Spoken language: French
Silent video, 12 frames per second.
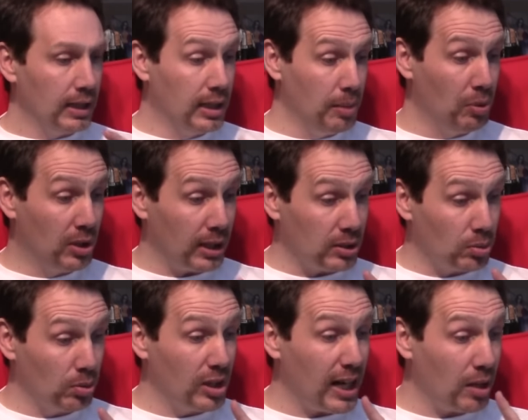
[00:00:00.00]
débutera
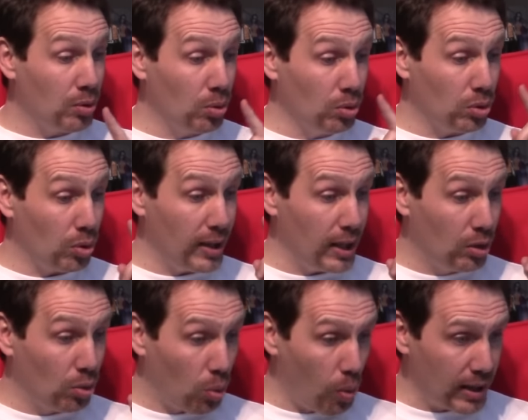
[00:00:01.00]
son arc contre les
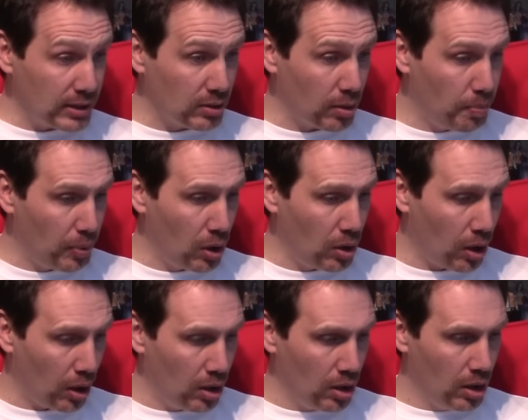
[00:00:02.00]
trois
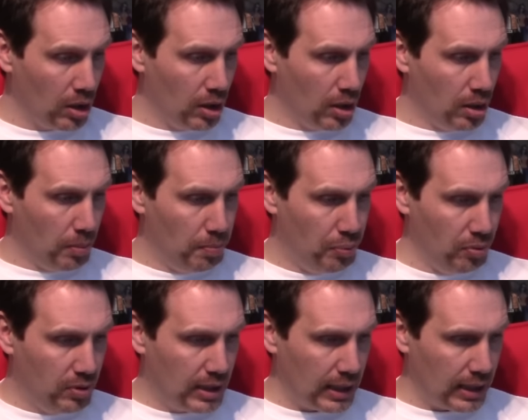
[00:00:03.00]
empereurs.
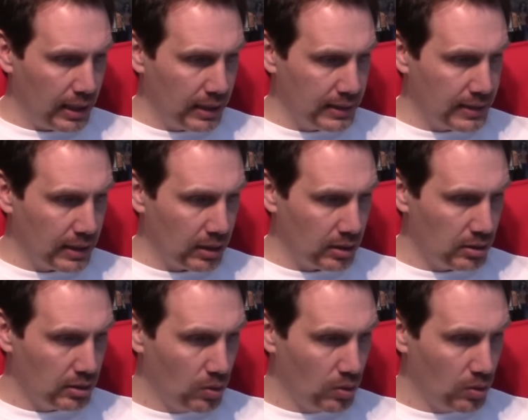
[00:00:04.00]
Putain, rien que ça